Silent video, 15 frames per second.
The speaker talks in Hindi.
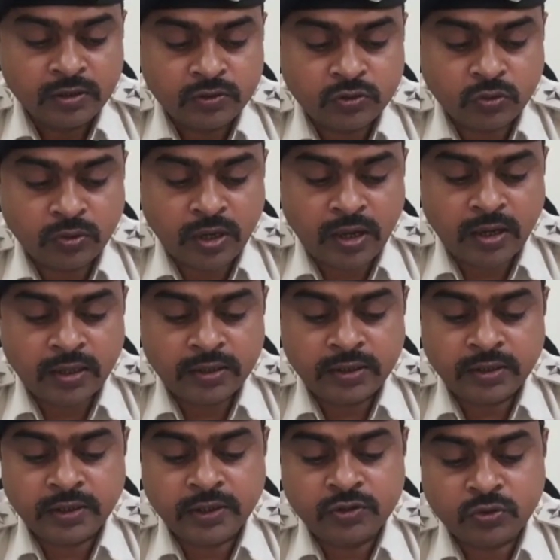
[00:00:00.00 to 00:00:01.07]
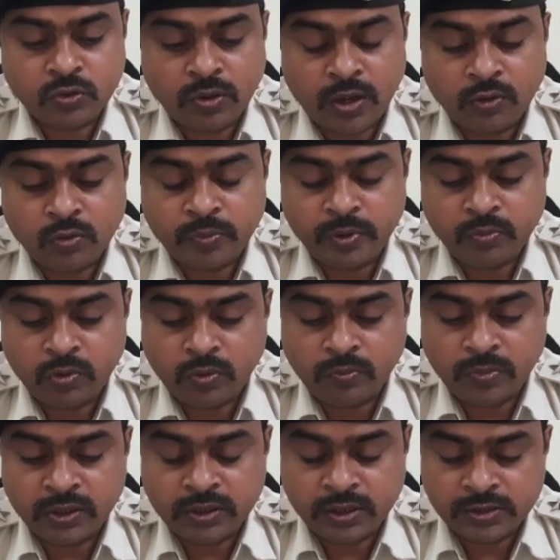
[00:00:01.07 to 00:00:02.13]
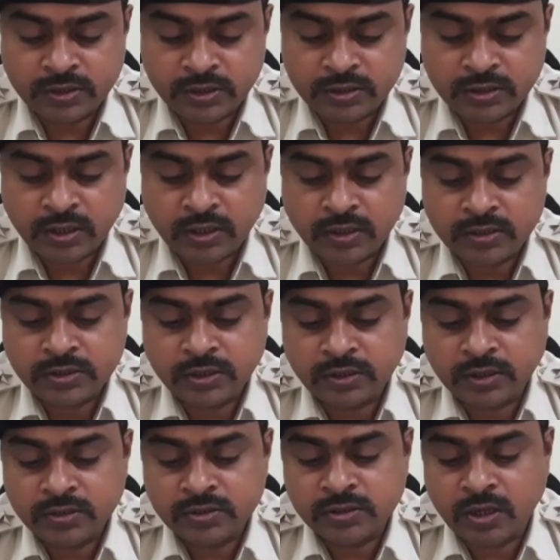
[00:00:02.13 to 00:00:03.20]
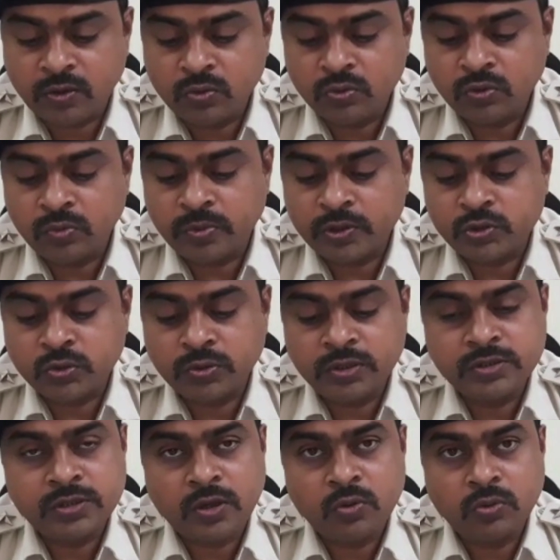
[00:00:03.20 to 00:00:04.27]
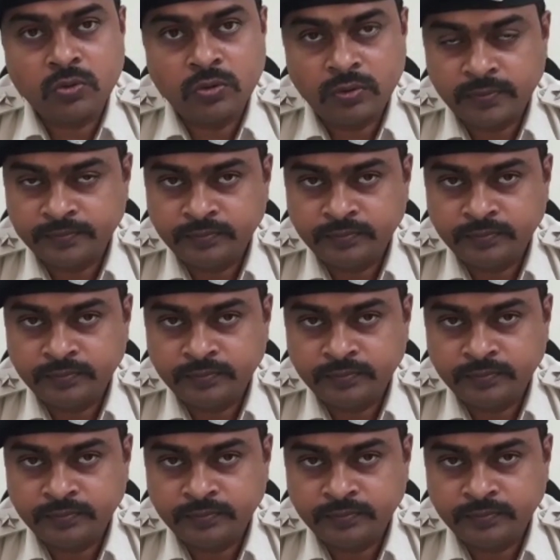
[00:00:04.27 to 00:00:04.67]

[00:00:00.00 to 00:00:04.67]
सोलह आठ इक्कीस को आरोपी मोहम्मद अजीज और चेतन साहू उर्फ चोटी साहू को